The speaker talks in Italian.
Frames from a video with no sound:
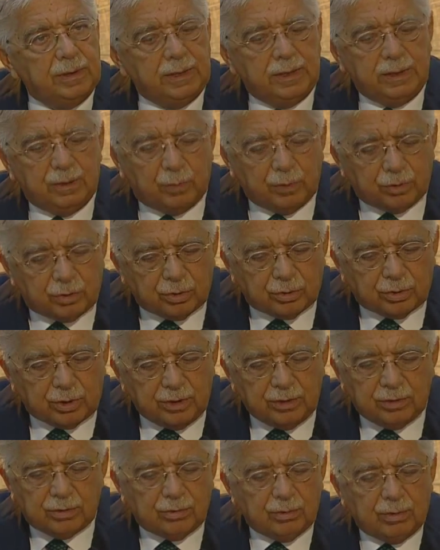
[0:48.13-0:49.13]
In questo
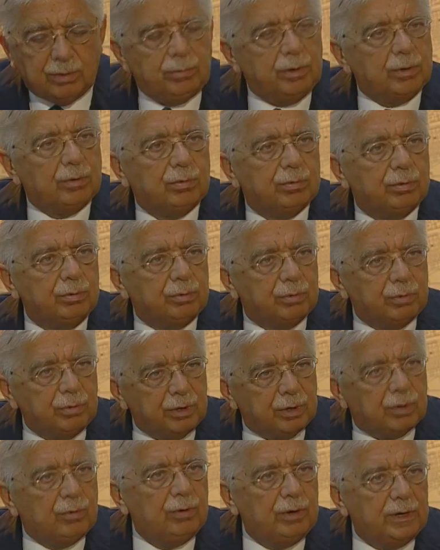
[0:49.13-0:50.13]
senso è una
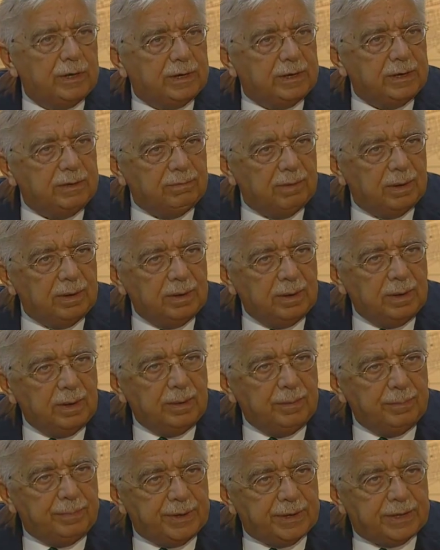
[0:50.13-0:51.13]
costruzione collettiva
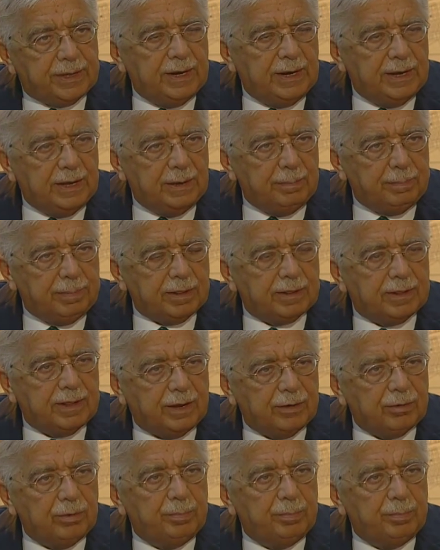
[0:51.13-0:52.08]
perché lega il passato, il